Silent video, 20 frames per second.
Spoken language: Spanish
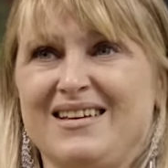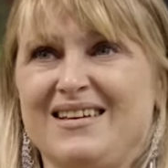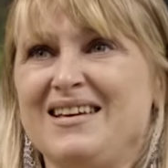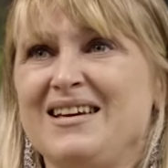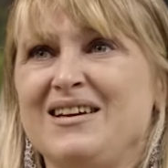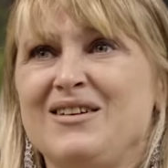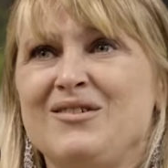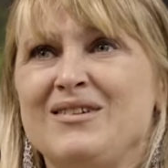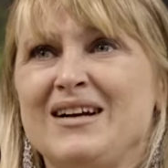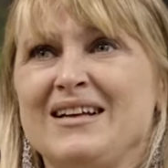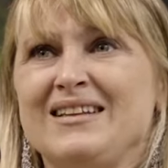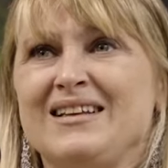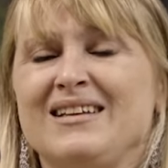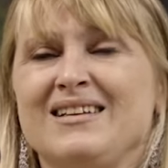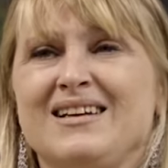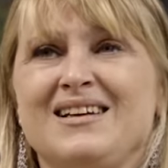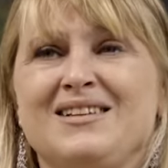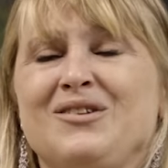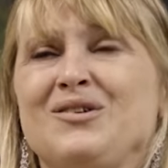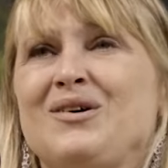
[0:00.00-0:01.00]
Y Luna,
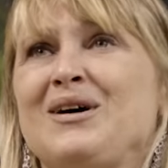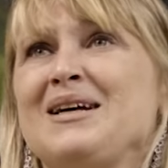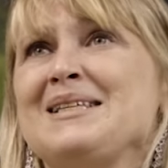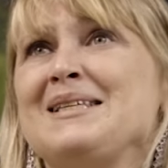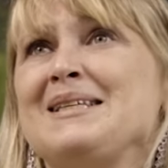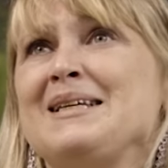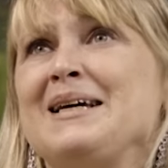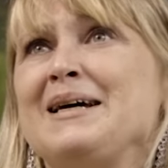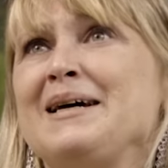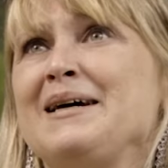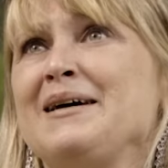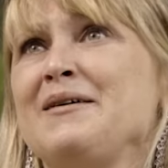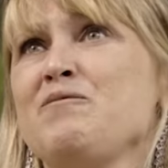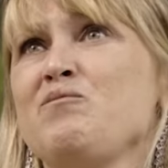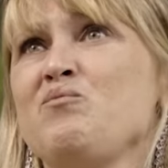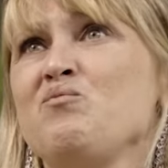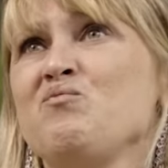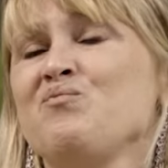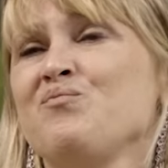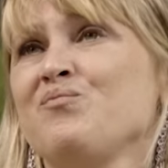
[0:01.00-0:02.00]
esto hace
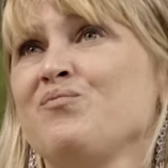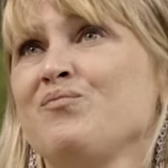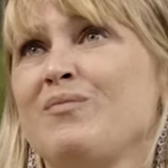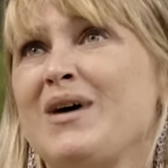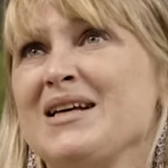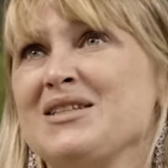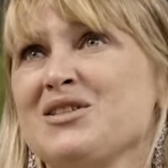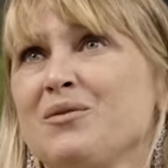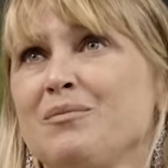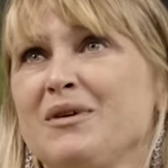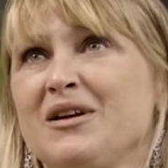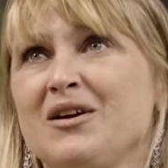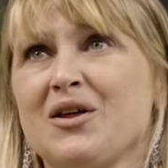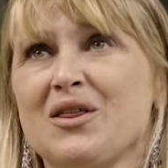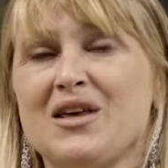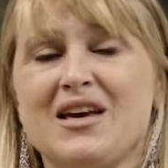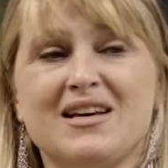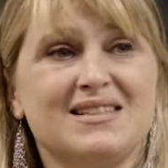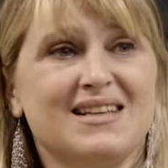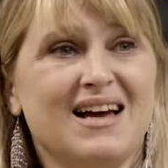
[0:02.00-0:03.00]
más o
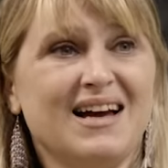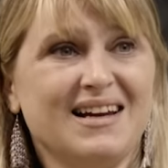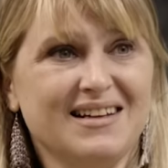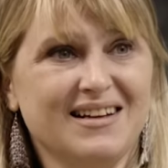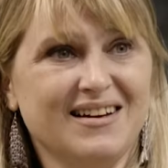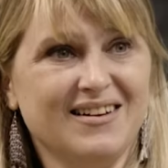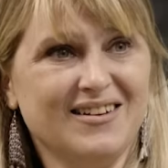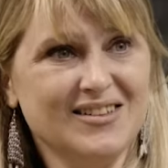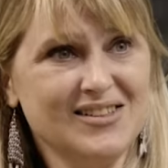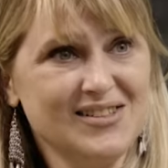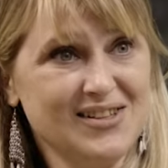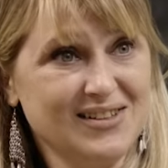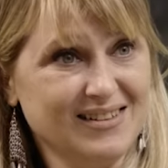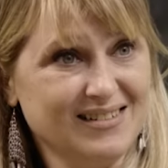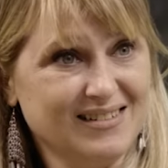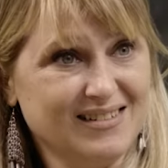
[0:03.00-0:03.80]
menos 10 años,